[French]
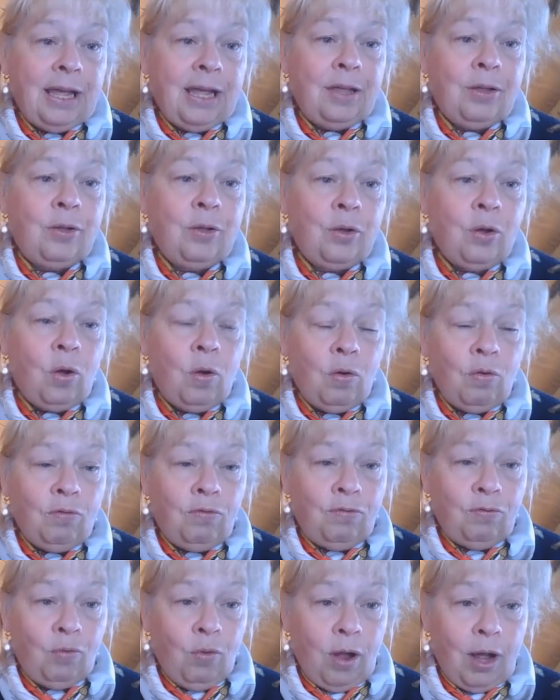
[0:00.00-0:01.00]
euh,
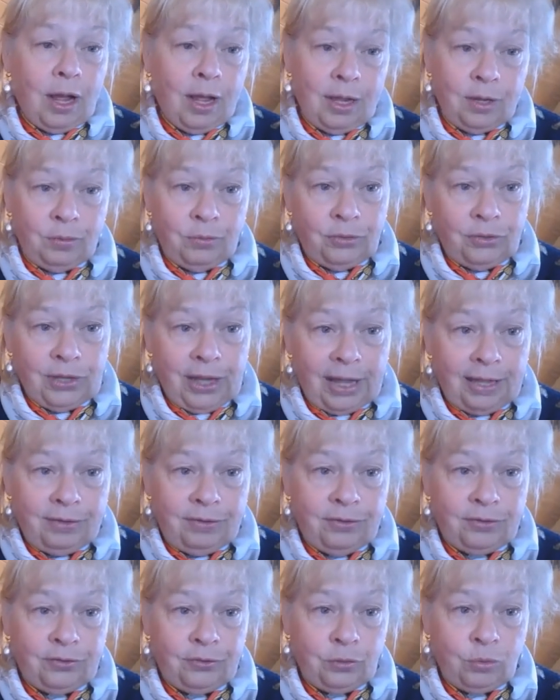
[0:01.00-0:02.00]
renvoie à une
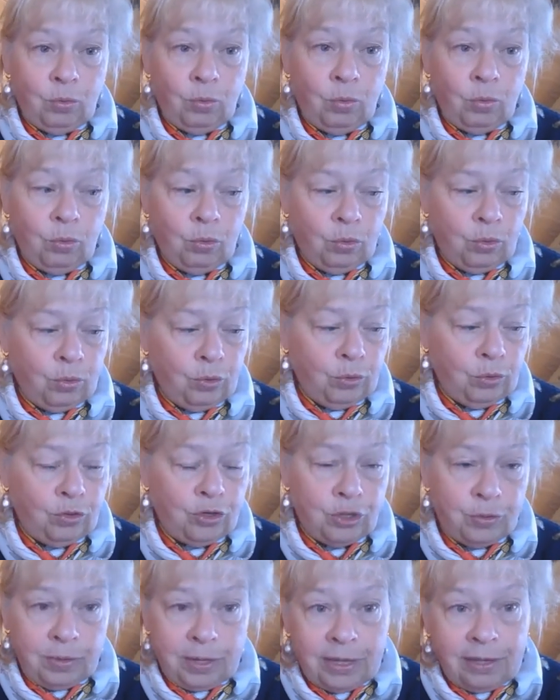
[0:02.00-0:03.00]
tradition euh,
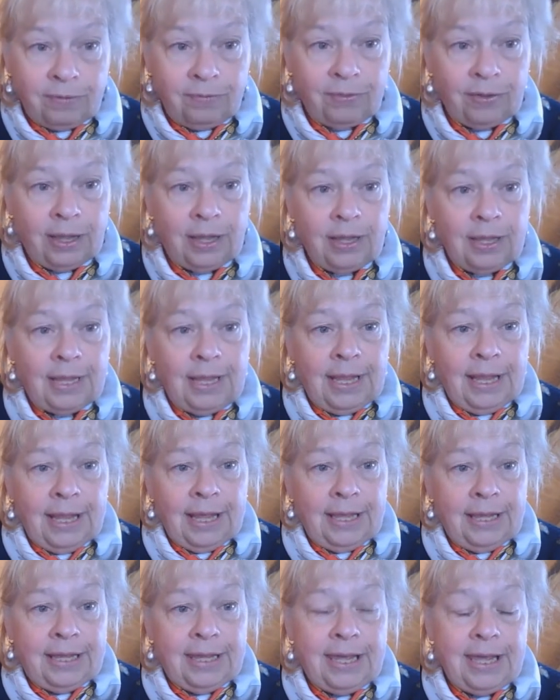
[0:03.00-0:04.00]
juive
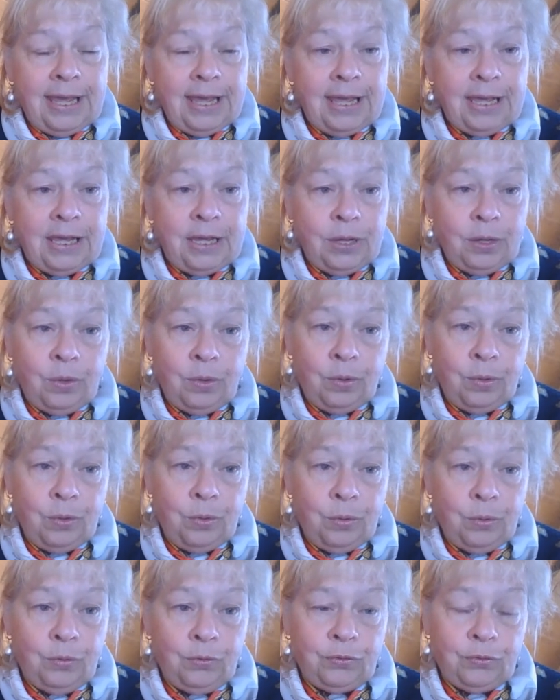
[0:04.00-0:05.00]
qui est
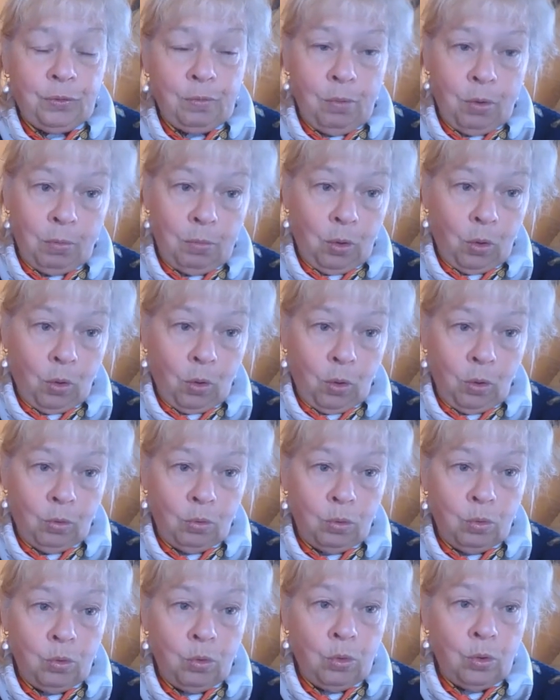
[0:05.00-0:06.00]
ce moment
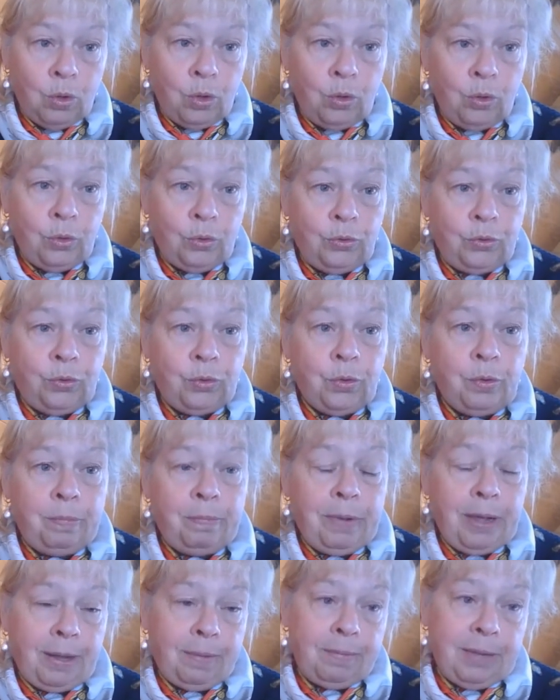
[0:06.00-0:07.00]
où Dieu
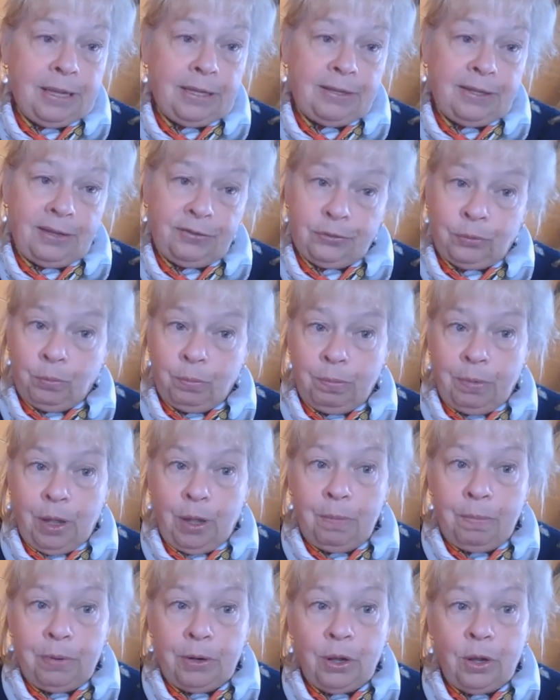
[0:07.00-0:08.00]
permet à son
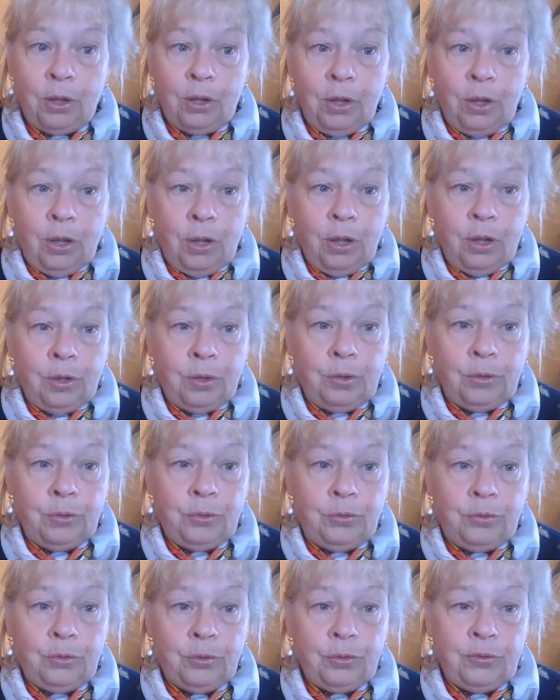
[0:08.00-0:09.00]
peuple
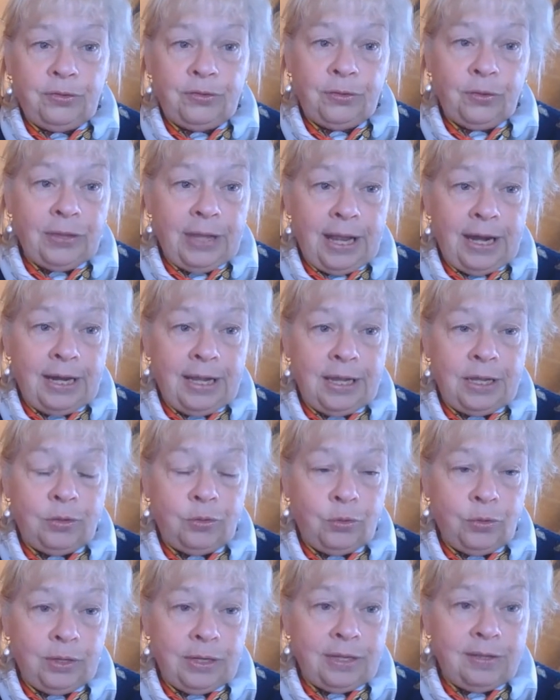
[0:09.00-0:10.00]
de s'en aller,
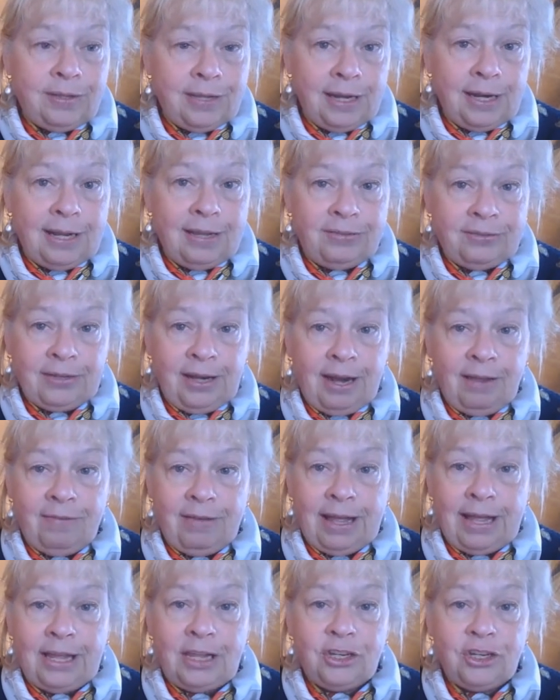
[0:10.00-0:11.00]
de quitter
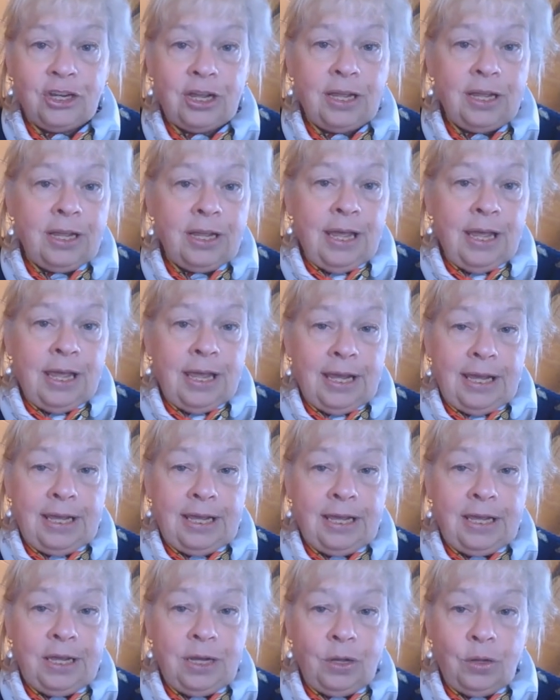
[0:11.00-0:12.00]
l'esclavage
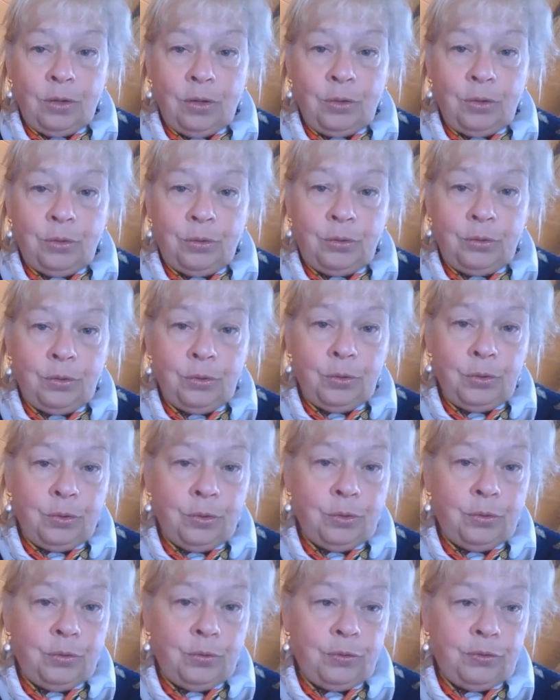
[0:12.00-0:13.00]
et
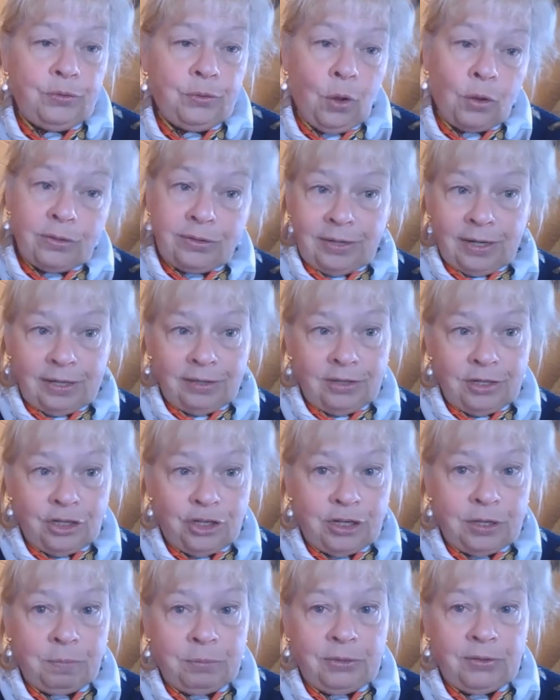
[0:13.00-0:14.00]
de sortir
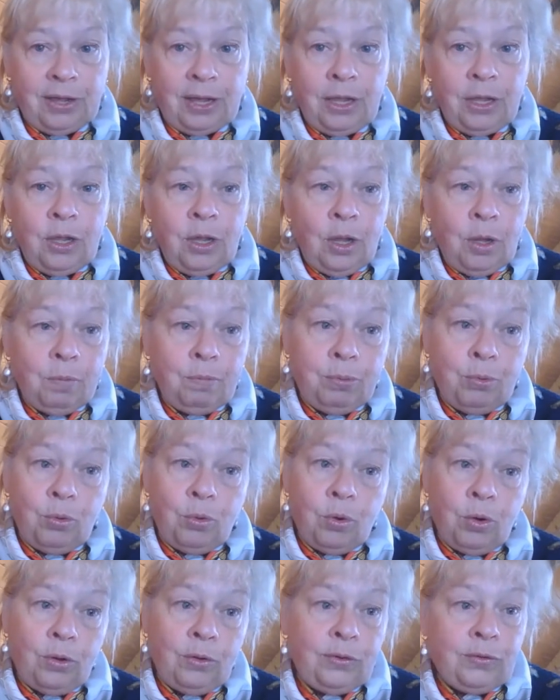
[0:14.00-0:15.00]
d'Égypte
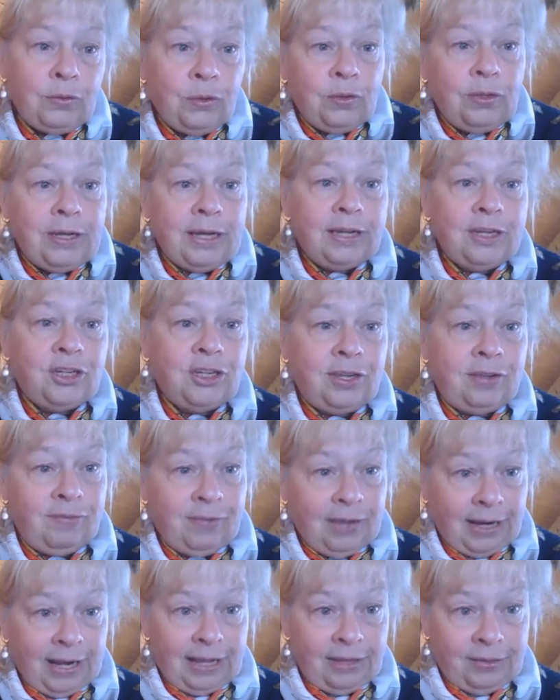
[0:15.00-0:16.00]
pour se diriger
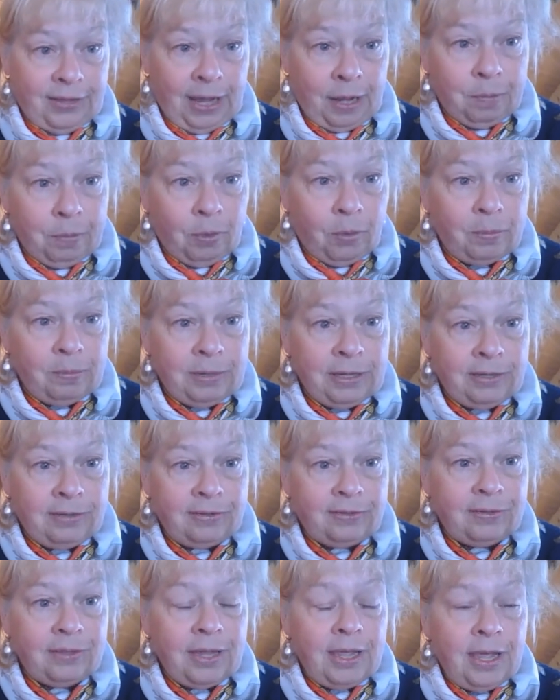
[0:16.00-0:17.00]
vers la terre
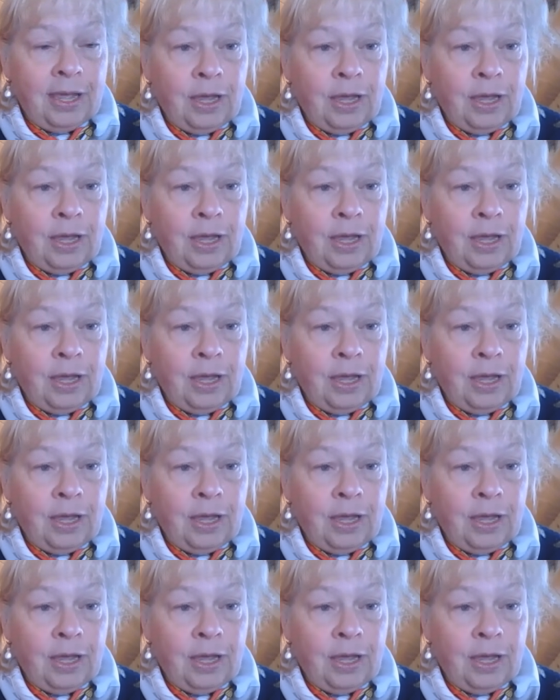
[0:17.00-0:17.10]
promise.